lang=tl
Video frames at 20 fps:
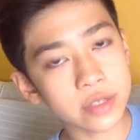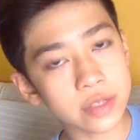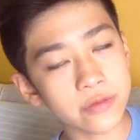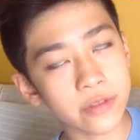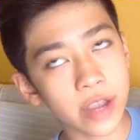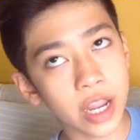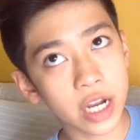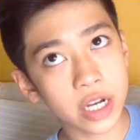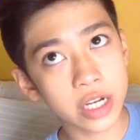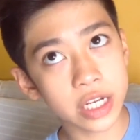is
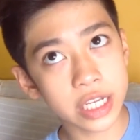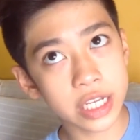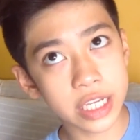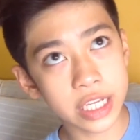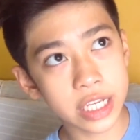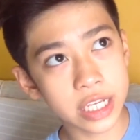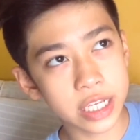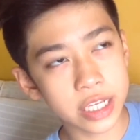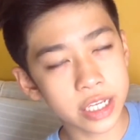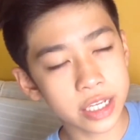
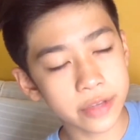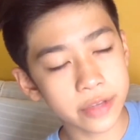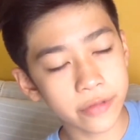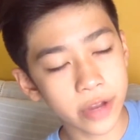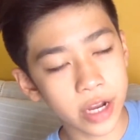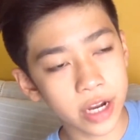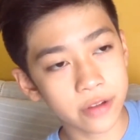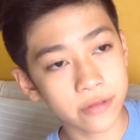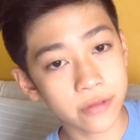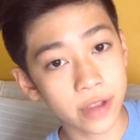very
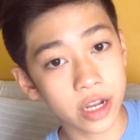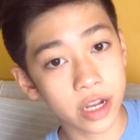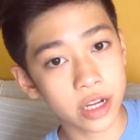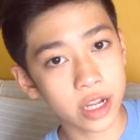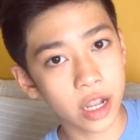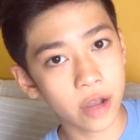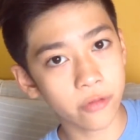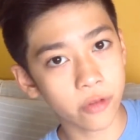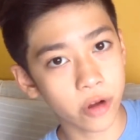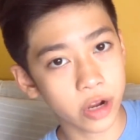very,
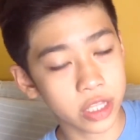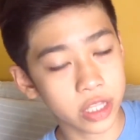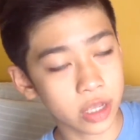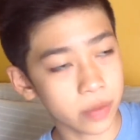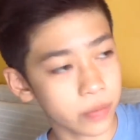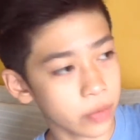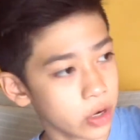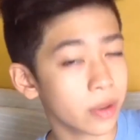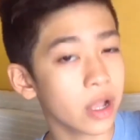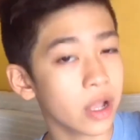very
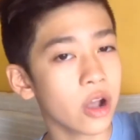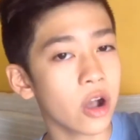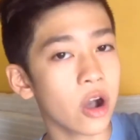affordable.